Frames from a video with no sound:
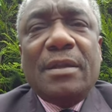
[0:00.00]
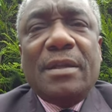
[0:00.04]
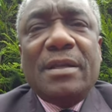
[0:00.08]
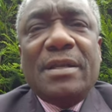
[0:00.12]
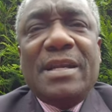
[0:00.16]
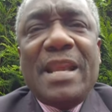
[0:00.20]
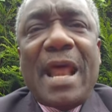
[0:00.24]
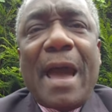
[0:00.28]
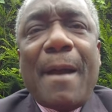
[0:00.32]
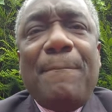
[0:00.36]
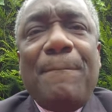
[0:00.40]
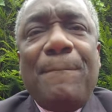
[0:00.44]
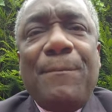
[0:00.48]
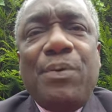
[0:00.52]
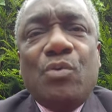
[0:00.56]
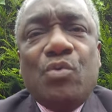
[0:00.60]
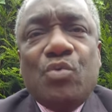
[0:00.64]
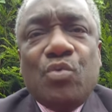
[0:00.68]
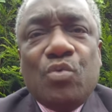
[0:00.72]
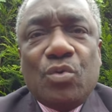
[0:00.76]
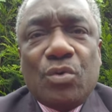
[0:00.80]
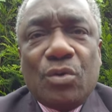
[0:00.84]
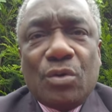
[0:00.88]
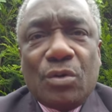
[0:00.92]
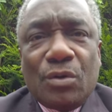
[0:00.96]
n'a
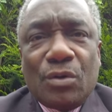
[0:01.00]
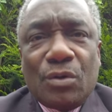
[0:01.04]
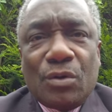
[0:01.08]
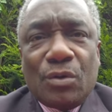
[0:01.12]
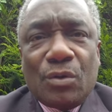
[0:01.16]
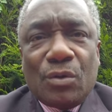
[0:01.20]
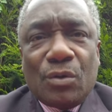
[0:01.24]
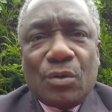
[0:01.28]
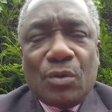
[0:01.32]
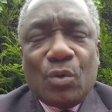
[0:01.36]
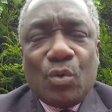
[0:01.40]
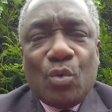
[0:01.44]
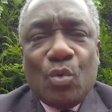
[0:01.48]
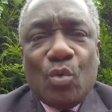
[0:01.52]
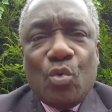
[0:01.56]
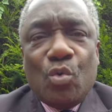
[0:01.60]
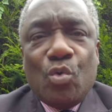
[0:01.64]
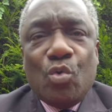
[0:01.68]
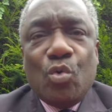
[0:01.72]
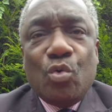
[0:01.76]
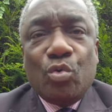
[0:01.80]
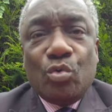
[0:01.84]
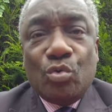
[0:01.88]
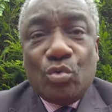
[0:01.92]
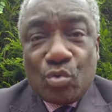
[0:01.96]
plus
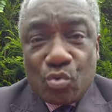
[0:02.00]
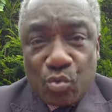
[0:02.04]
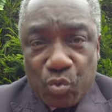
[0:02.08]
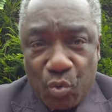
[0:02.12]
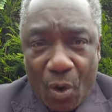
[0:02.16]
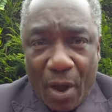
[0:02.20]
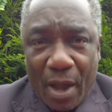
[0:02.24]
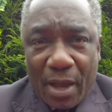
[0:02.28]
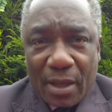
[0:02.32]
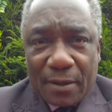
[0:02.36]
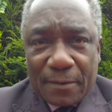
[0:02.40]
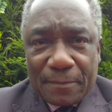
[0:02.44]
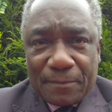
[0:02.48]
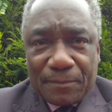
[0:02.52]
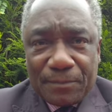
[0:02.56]
le droit